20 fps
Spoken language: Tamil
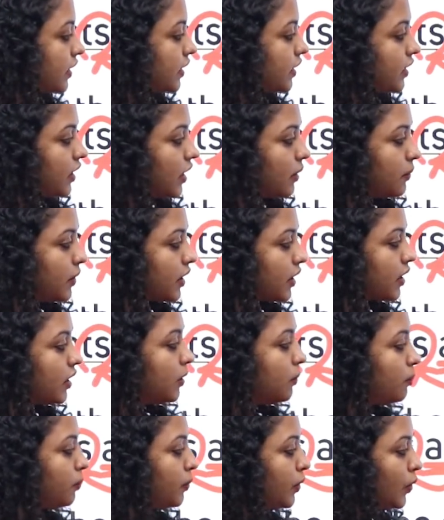வந்து நம்மளுக்கு
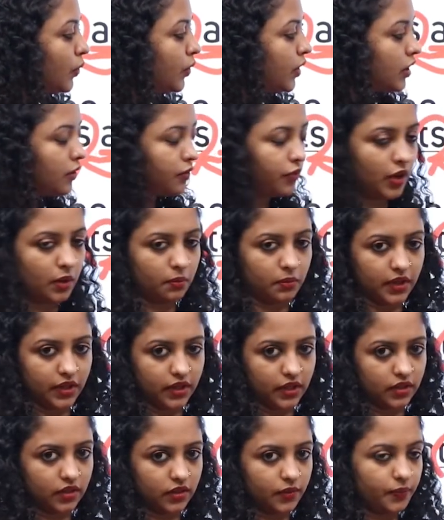ப்ளூரல் ஃபார்மில்
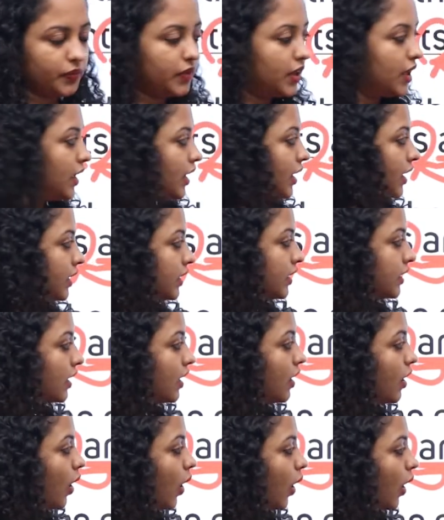இருக்குது
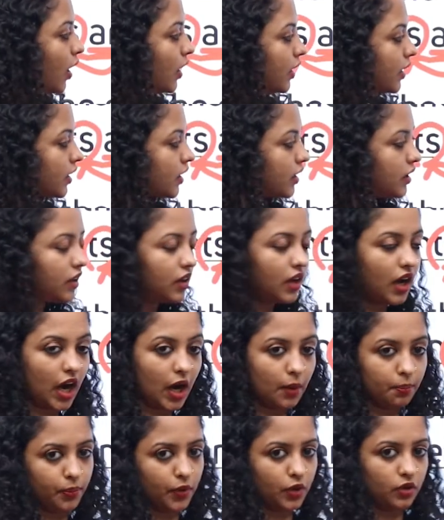இதுதான் ஆருக்கு
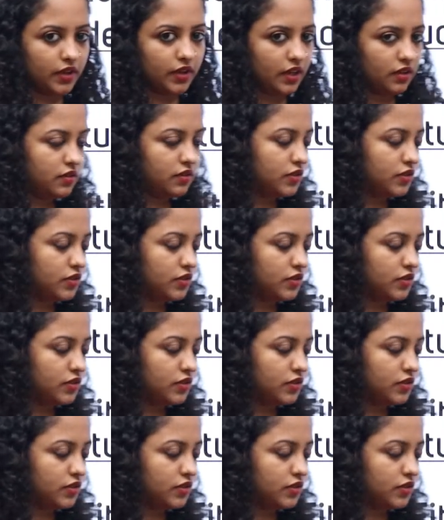அப்புறம் வர